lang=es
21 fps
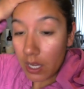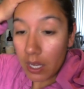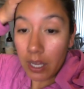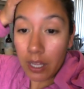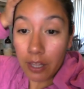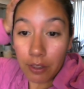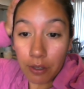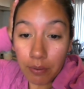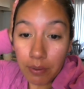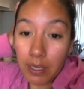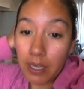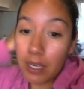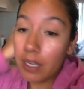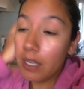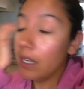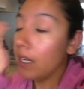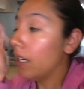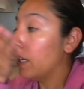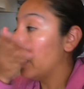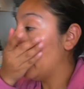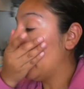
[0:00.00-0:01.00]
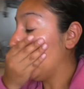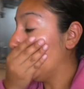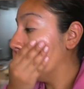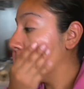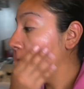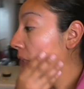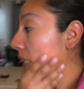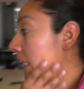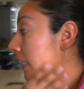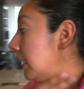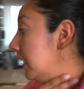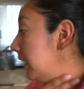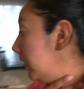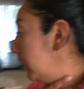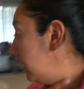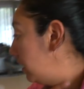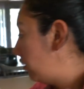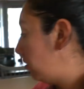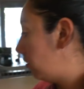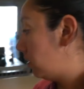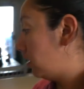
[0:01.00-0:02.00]
Ando bien greñuda.
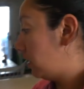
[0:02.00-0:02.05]
Ay, Dios